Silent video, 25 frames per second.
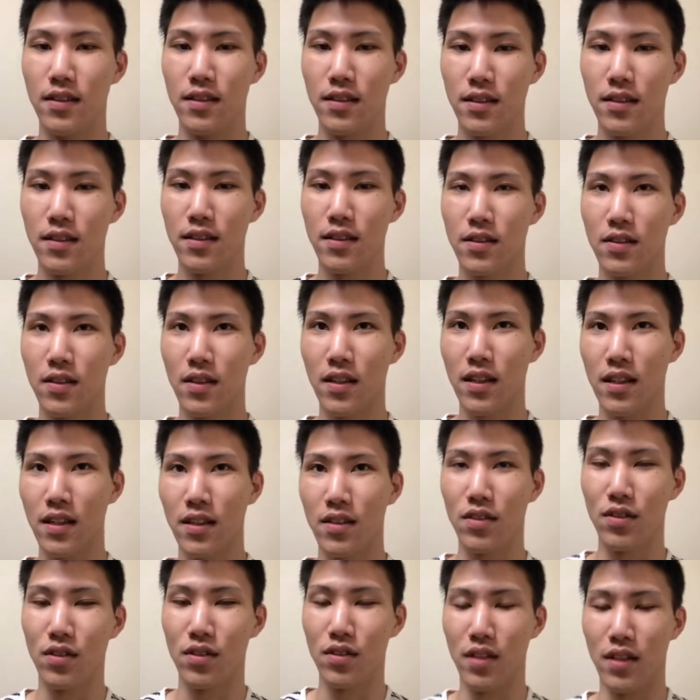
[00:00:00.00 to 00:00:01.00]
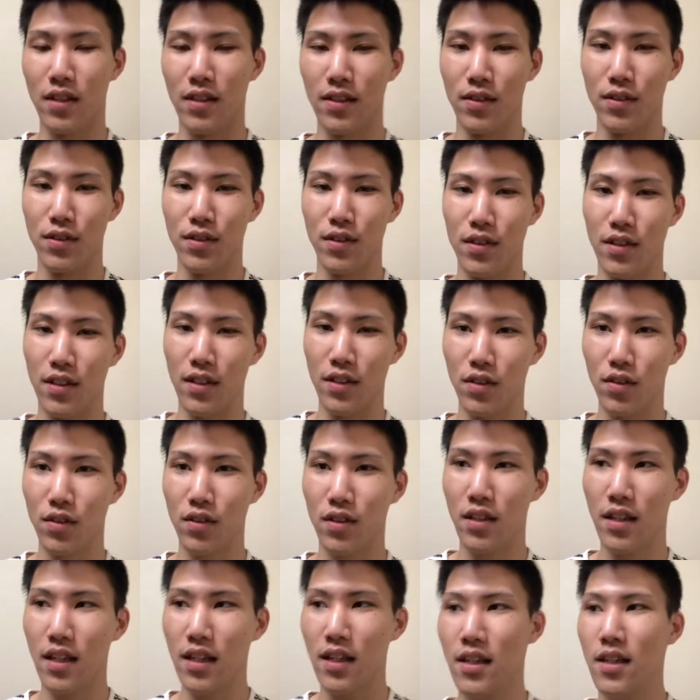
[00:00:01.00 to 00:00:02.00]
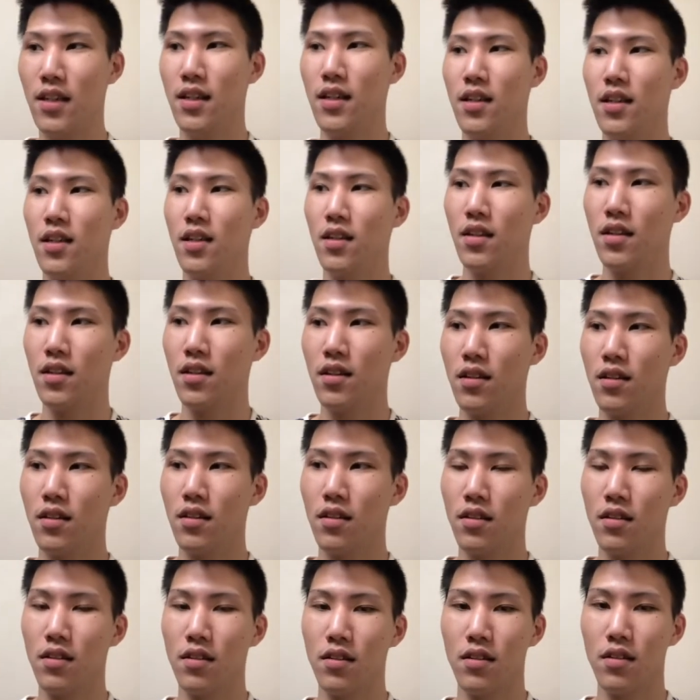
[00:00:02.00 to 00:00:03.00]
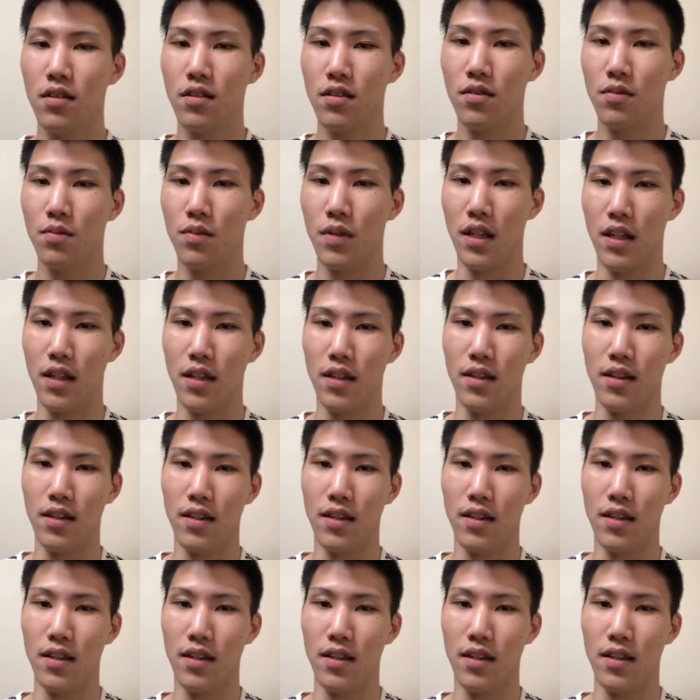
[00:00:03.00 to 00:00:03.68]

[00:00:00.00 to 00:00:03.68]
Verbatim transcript: これからの動画フルで撮ってま